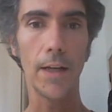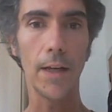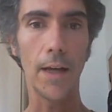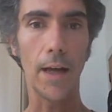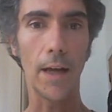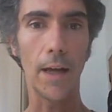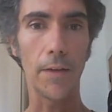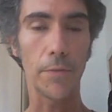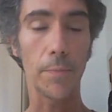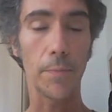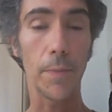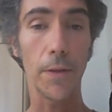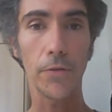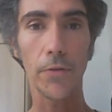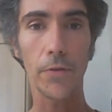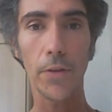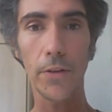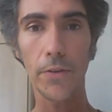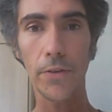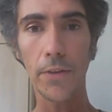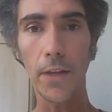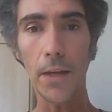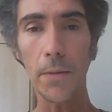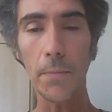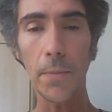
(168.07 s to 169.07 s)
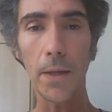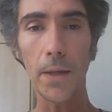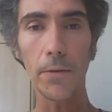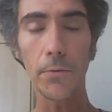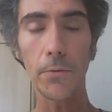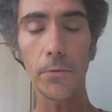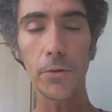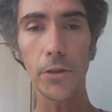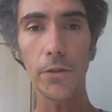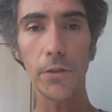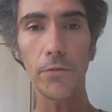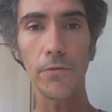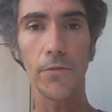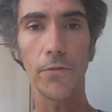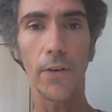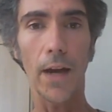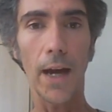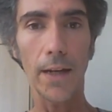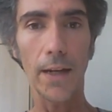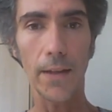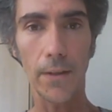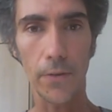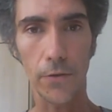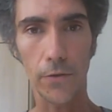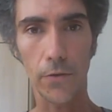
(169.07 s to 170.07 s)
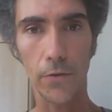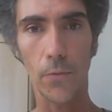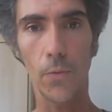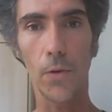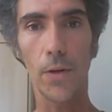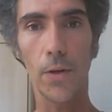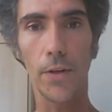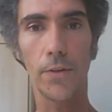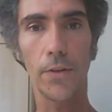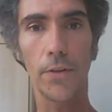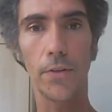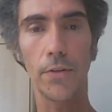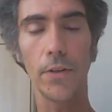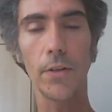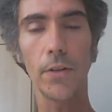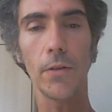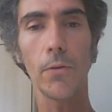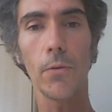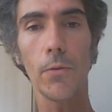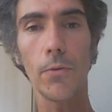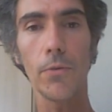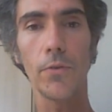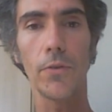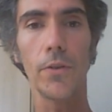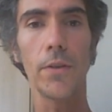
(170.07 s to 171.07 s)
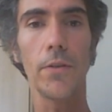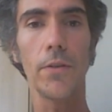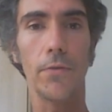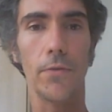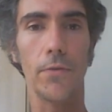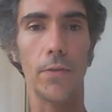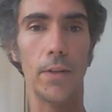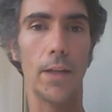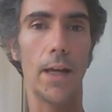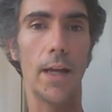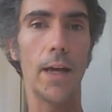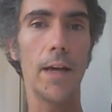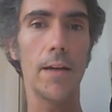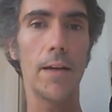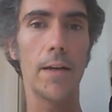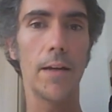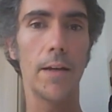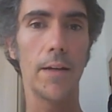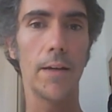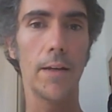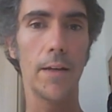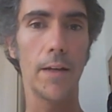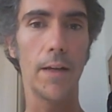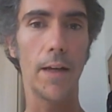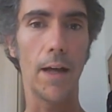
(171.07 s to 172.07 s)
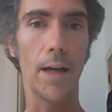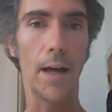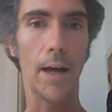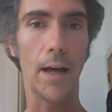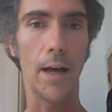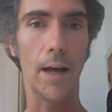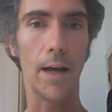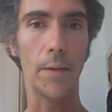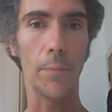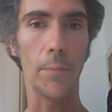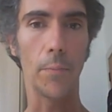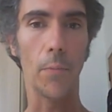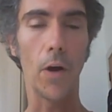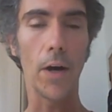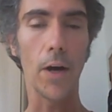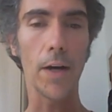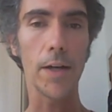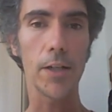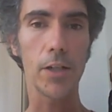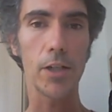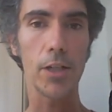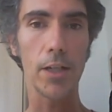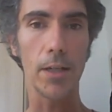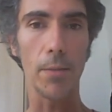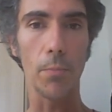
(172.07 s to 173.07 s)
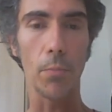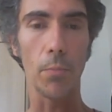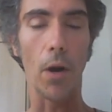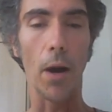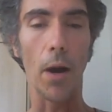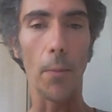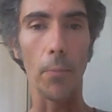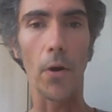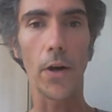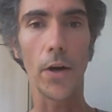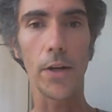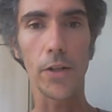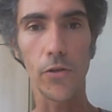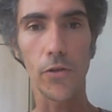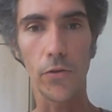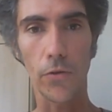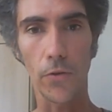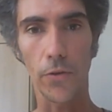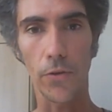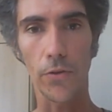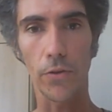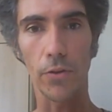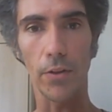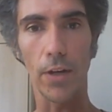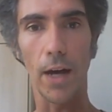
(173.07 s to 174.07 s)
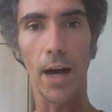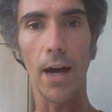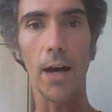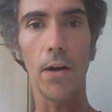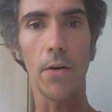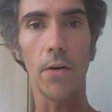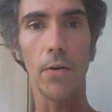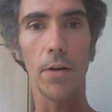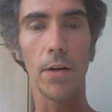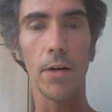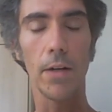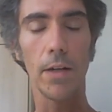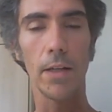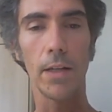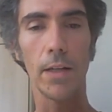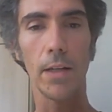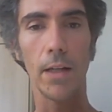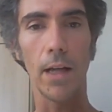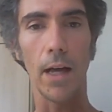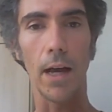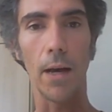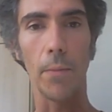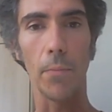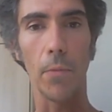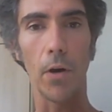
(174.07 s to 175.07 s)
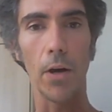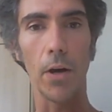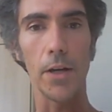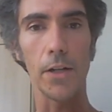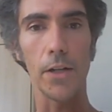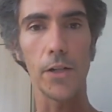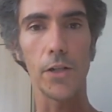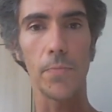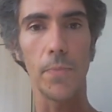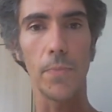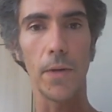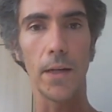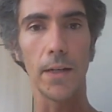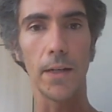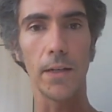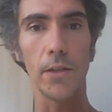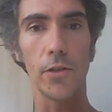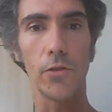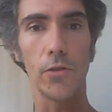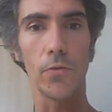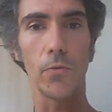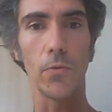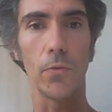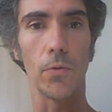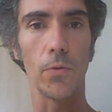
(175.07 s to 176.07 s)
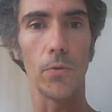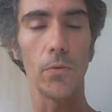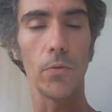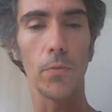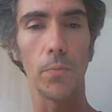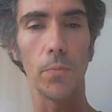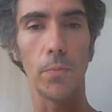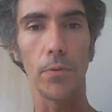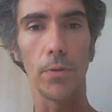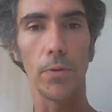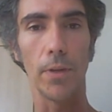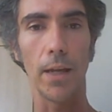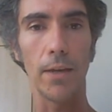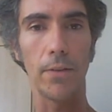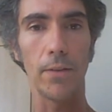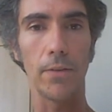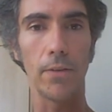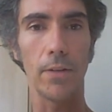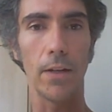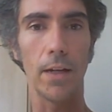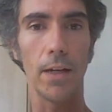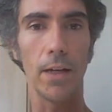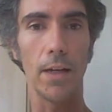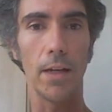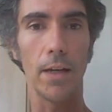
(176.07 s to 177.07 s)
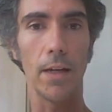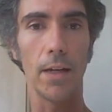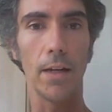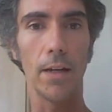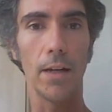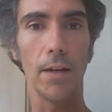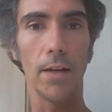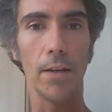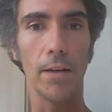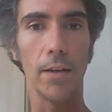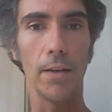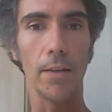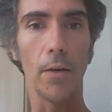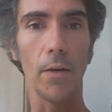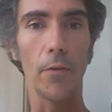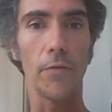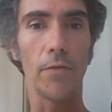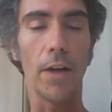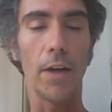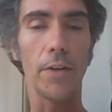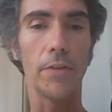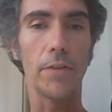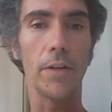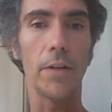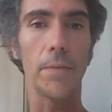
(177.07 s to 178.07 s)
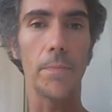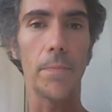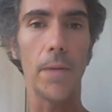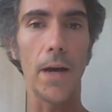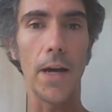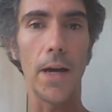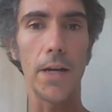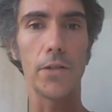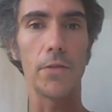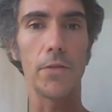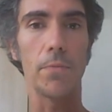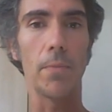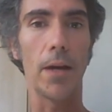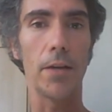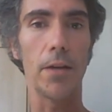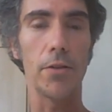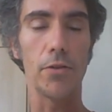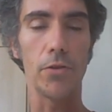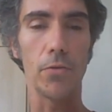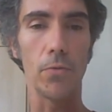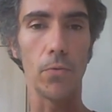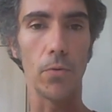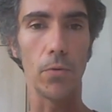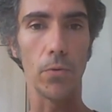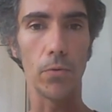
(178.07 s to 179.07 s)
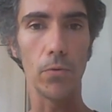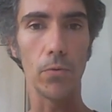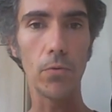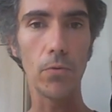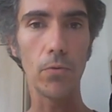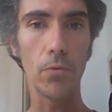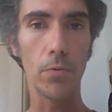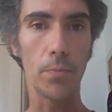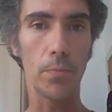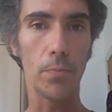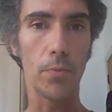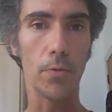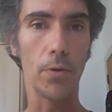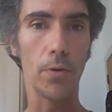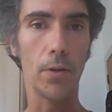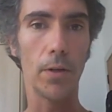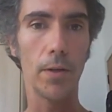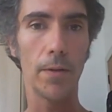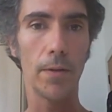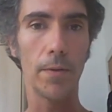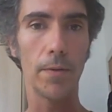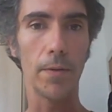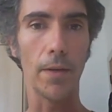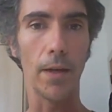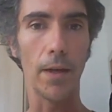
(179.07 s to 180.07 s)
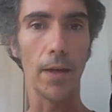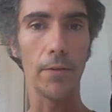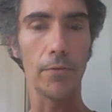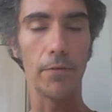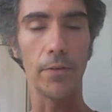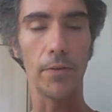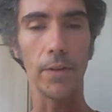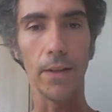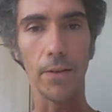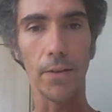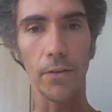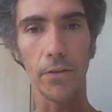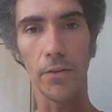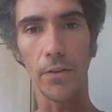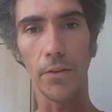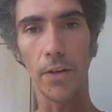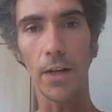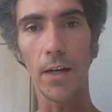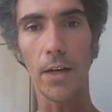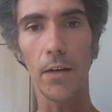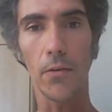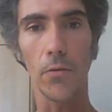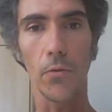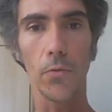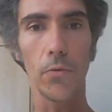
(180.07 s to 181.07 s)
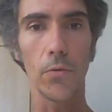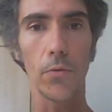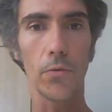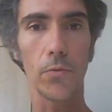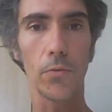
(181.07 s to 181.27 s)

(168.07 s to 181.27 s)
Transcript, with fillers: As pessoas têm medo de várias coisas, inclusive, né? A morte, a morte social, a morte perante um grupo, né? Ser não fazer parte mais de um grupo é, financeiro, um,